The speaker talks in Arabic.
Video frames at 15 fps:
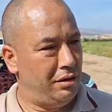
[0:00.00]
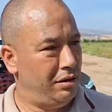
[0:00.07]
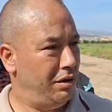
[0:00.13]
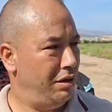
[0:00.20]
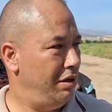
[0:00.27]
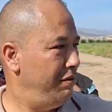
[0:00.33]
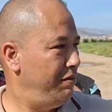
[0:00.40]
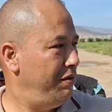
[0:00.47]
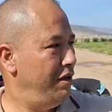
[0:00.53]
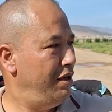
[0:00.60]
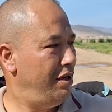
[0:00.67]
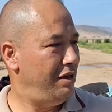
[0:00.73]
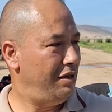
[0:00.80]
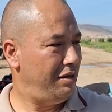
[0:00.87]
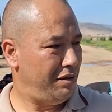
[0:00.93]
لا لا
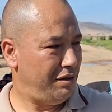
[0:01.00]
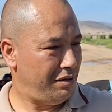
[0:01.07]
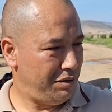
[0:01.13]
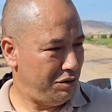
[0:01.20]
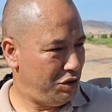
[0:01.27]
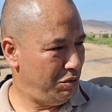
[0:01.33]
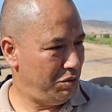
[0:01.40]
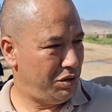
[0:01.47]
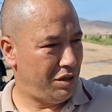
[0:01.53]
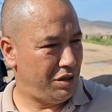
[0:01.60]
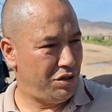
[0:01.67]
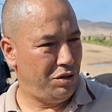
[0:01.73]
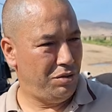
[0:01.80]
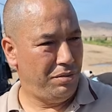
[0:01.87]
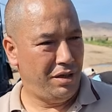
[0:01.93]
فلاحه نجيو
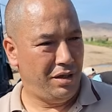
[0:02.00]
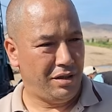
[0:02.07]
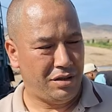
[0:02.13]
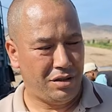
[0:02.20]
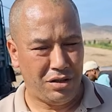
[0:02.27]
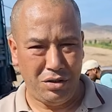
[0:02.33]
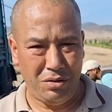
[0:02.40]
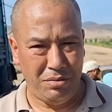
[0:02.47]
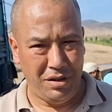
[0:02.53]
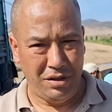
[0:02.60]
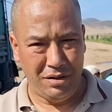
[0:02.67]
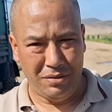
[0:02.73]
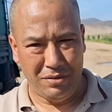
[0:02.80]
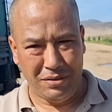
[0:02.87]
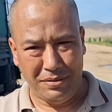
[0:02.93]
نسرجيو منها نسرجيو من
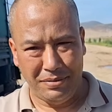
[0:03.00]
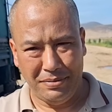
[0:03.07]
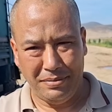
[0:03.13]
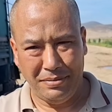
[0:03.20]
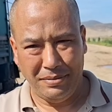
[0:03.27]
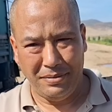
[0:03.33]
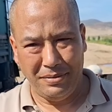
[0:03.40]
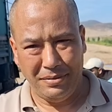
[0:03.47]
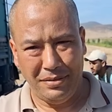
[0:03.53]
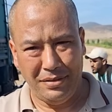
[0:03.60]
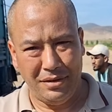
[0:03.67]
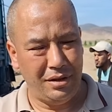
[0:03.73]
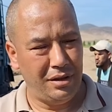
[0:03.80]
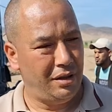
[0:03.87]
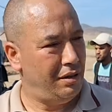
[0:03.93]
عنده من عند
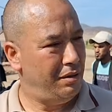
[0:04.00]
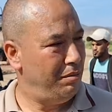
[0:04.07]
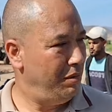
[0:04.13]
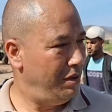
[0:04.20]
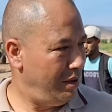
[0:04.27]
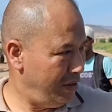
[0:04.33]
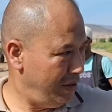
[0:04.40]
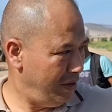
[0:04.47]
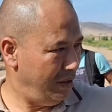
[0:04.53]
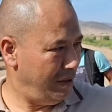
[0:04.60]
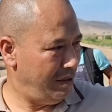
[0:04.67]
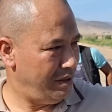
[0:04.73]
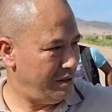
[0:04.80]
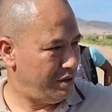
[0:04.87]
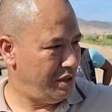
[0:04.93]
من من عند
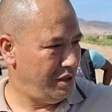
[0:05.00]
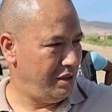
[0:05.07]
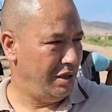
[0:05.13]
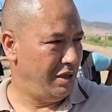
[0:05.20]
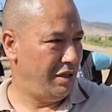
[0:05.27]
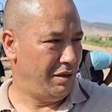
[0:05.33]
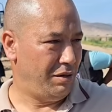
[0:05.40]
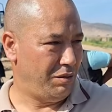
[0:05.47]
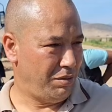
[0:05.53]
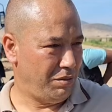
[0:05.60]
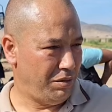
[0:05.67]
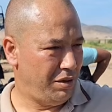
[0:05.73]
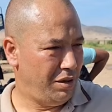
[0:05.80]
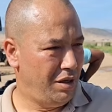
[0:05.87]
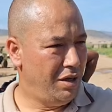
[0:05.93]
السيد هذا
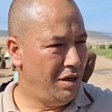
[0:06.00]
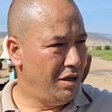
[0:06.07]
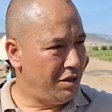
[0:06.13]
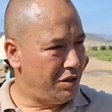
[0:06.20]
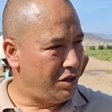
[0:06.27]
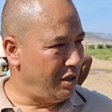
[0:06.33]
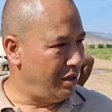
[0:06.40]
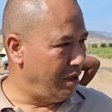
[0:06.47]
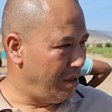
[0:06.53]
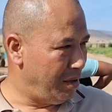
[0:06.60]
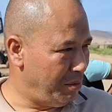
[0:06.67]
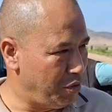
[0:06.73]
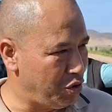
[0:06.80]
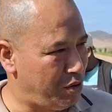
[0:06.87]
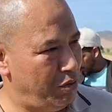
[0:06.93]
السيد
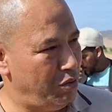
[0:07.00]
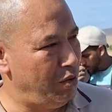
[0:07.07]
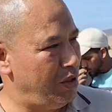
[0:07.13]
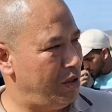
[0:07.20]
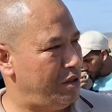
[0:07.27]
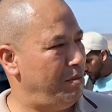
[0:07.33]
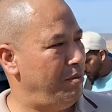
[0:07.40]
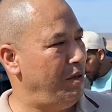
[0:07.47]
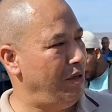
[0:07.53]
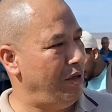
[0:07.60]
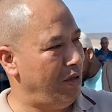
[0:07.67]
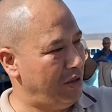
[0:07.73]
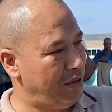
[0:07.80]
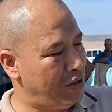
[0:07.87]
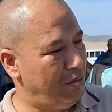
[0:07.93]
هذا موش من ولاد
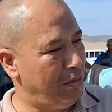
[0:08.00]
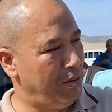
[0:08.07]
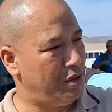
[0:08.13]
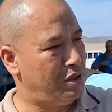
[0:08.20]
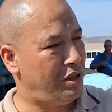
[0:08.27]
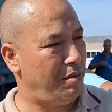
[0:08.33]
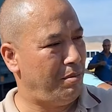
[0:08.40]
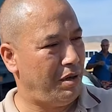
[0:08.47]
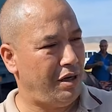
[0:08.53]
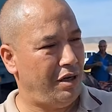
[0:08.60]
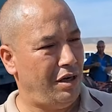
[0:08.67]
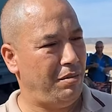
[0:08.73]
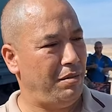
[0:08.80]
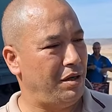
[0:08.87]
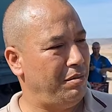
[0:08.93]
سبع سما مستثمر
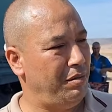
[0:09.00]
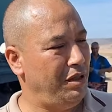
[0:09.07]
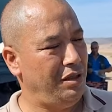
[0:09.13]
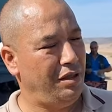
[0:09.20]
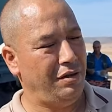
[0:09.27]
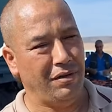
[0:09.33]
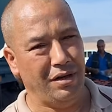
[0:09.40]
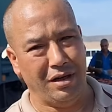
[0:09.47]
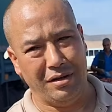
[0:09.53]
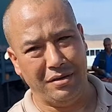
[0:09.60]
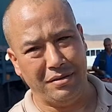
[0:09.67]
هنا برك من عند فلان